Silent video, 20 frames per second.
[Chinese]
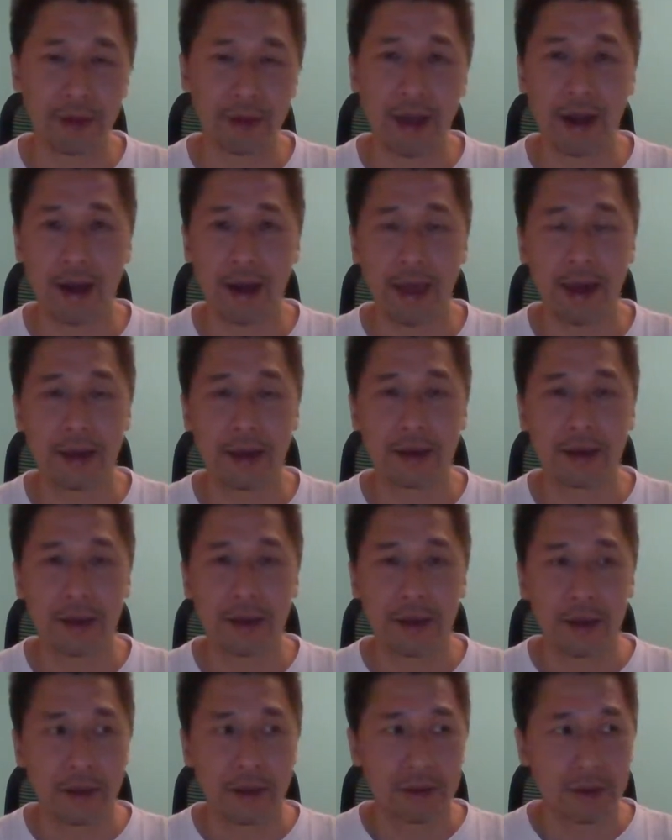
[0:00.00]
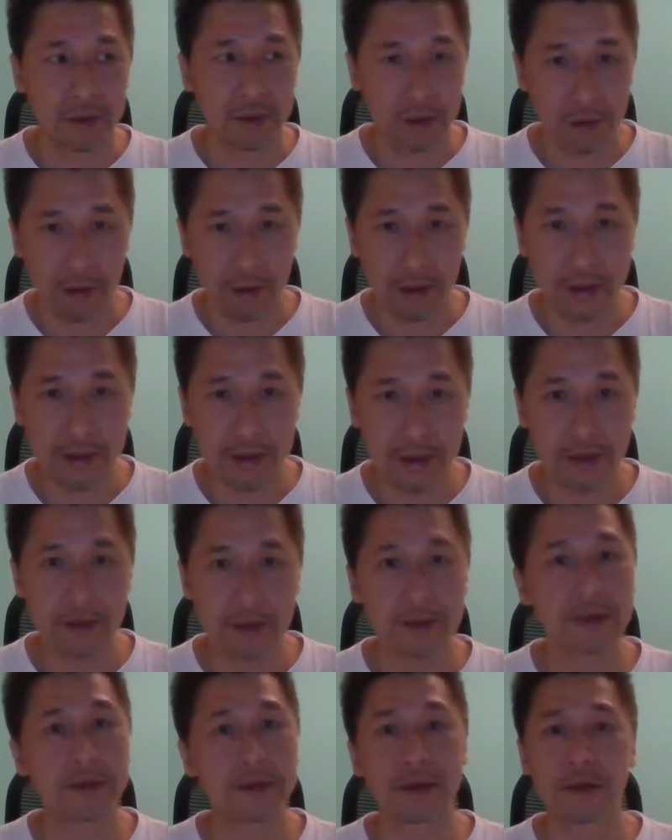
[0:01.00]
大量，但是关
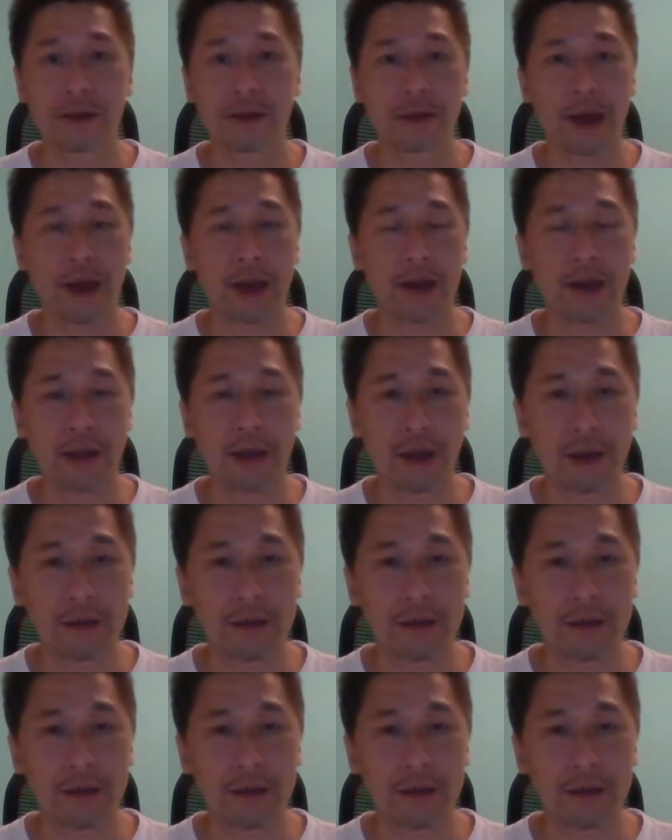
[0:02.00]
键是哪里呢？